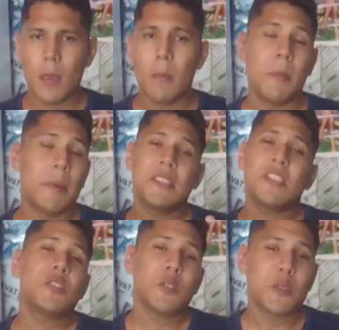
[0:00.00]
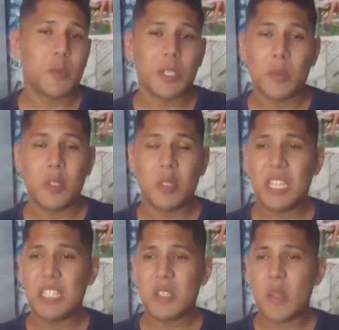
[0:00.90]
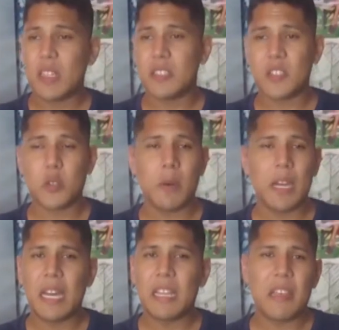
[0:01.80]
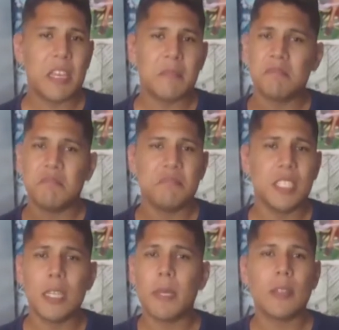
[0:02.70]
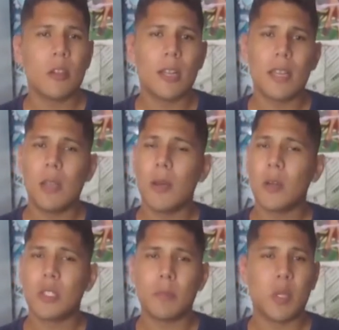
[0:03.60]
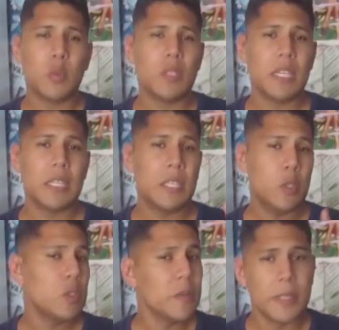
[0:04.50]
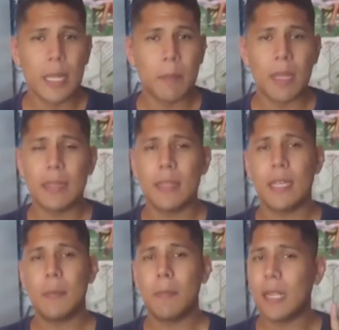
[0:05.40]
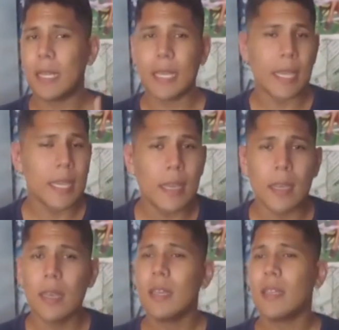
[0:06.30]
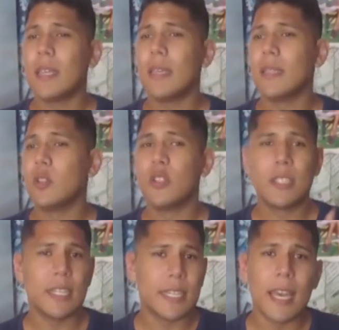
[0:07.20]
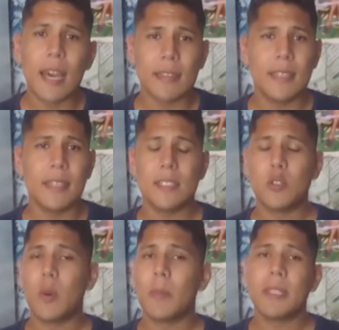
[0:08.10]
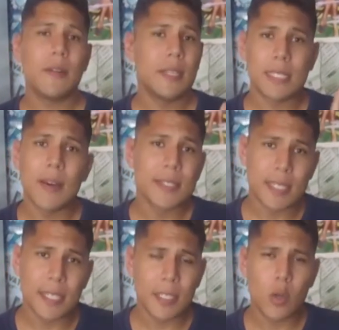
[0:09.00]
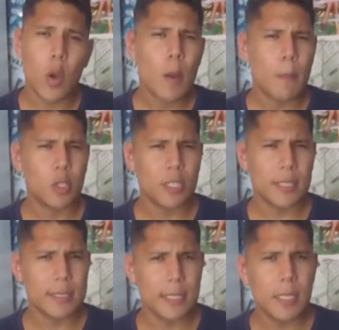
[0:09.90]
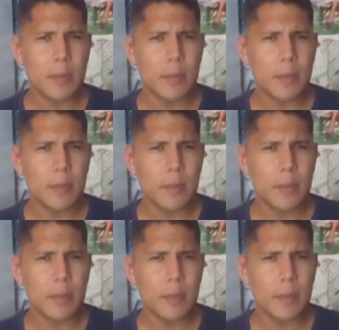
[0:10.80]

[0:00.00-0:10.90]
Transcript: Me parece chistoso porque cuando querés hacer una transacción bancaria de 10 mil dólares, el banco te pregunta que de dónde viene la plata, que para qué, que dónde te criaste, que si tu papá te abrazaba seguido, pero 37